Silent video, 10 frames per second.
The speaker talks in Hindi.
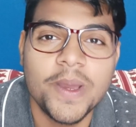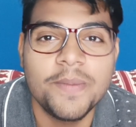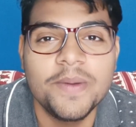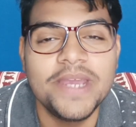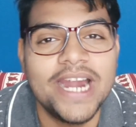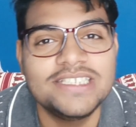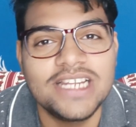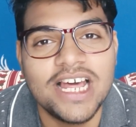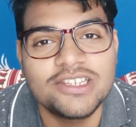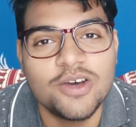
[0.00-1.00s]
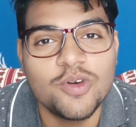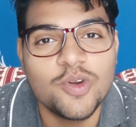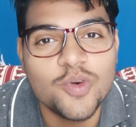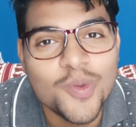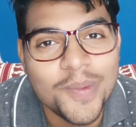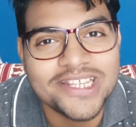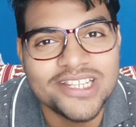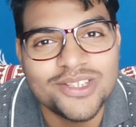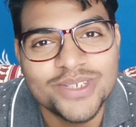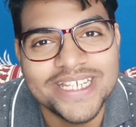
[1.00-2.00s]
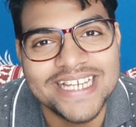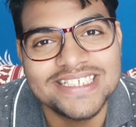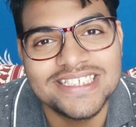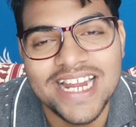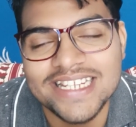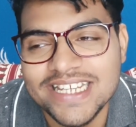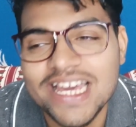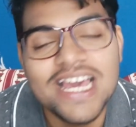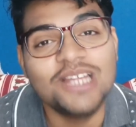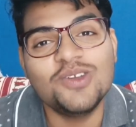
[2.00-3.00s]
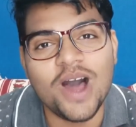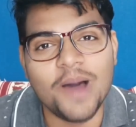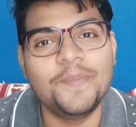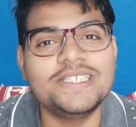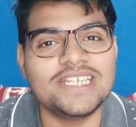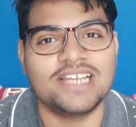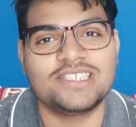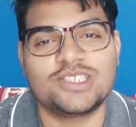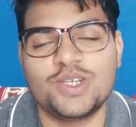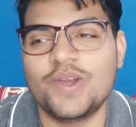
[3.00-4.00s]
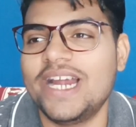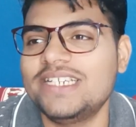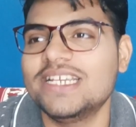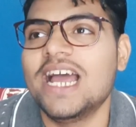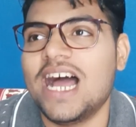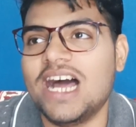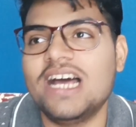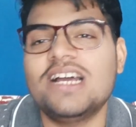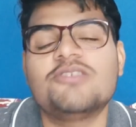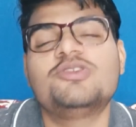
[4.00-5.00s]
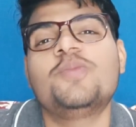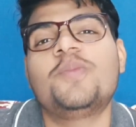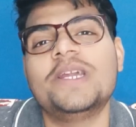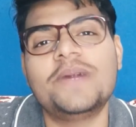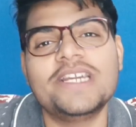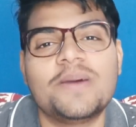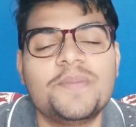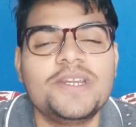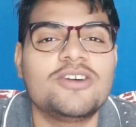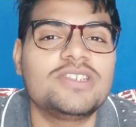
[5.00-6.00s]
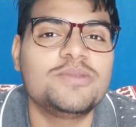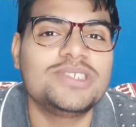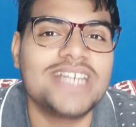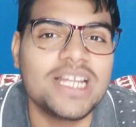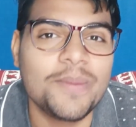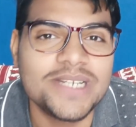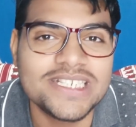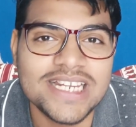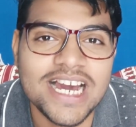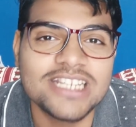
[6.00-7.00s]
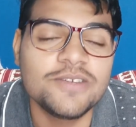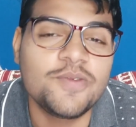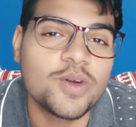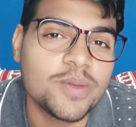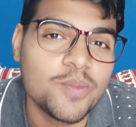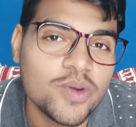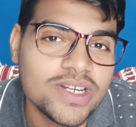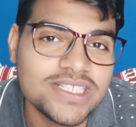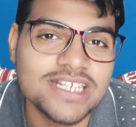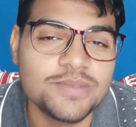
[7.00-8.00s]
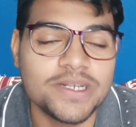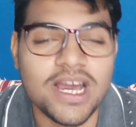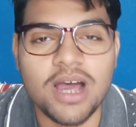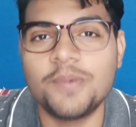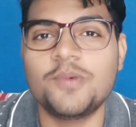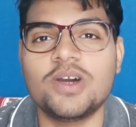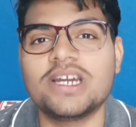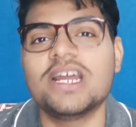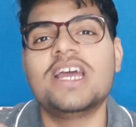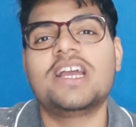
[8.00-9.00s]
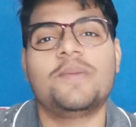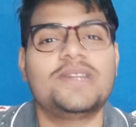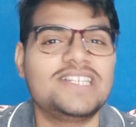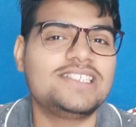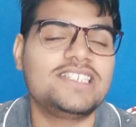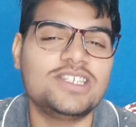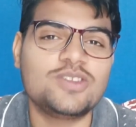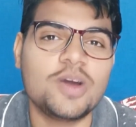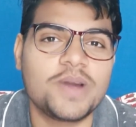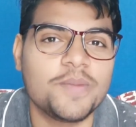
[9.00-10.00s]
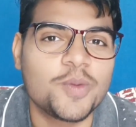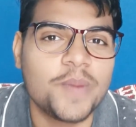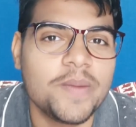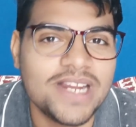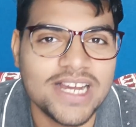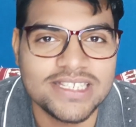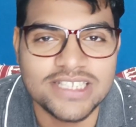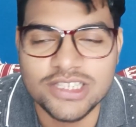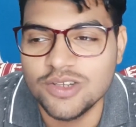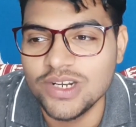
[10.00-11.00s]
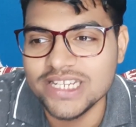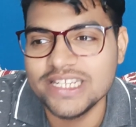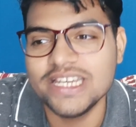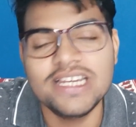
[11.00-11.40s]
में भी ऐड चलाता हूँ लोगों को बताता हूँ कि कैसे चलाते हैं तो आप भी चला सकते हो एड्स हाँ जो बड़ी बड़ी कंपनियाँ होती हैं वो ज़्यादा बजट लगाती हैं फॉर द मोर रिजल्ट बट आपको अगर कम रिजल्ट चाहिए तो आप कम रुपए भी लगा सकते हो लेकिन ये